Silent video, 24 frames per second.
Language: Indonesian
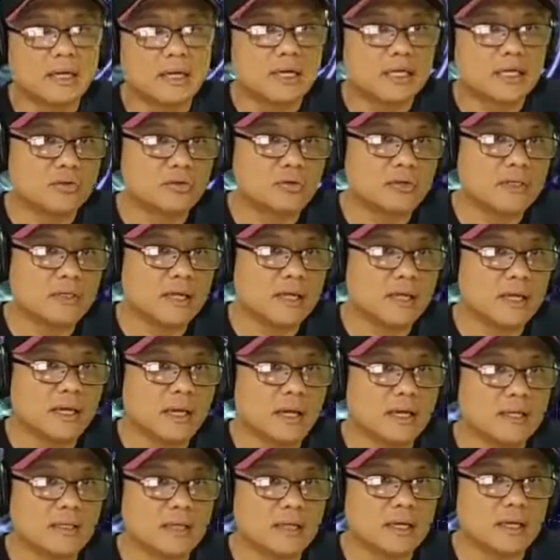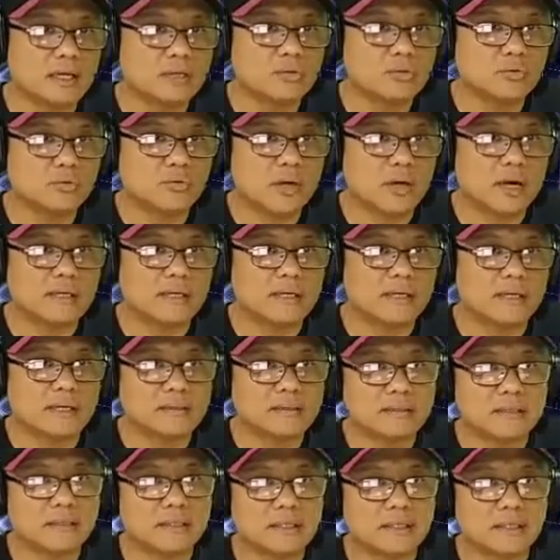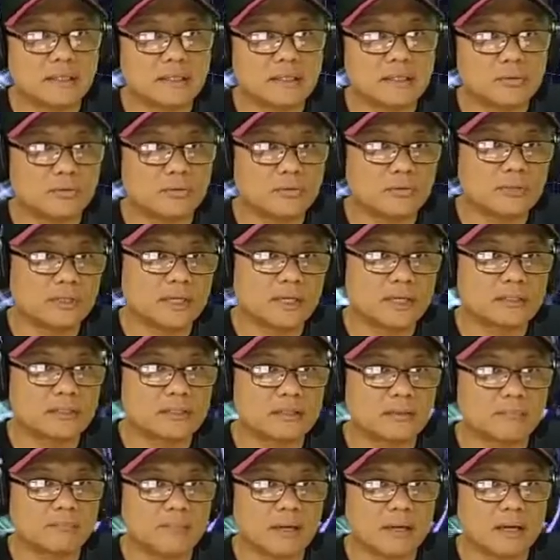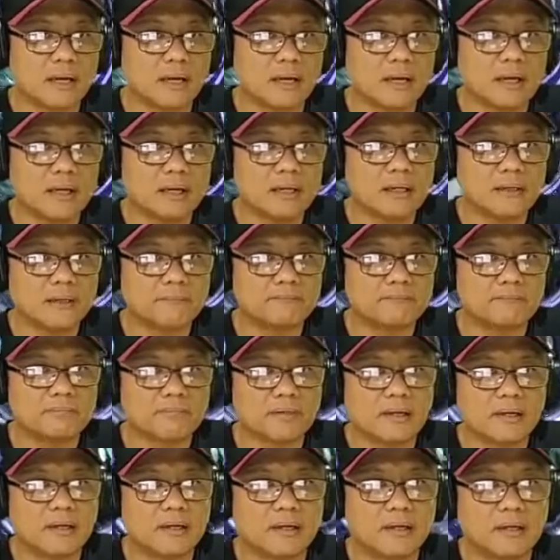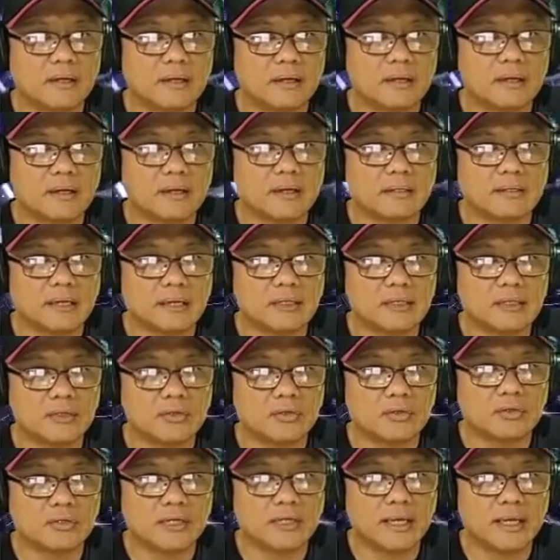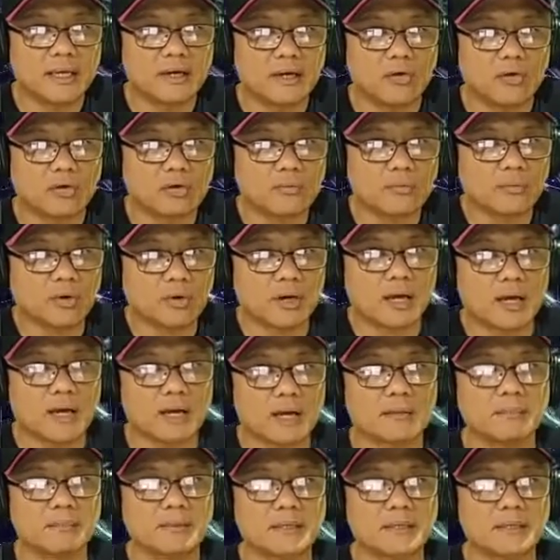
IUD ada dua, yakni IUD tembaga uh, dan IUD hormonal.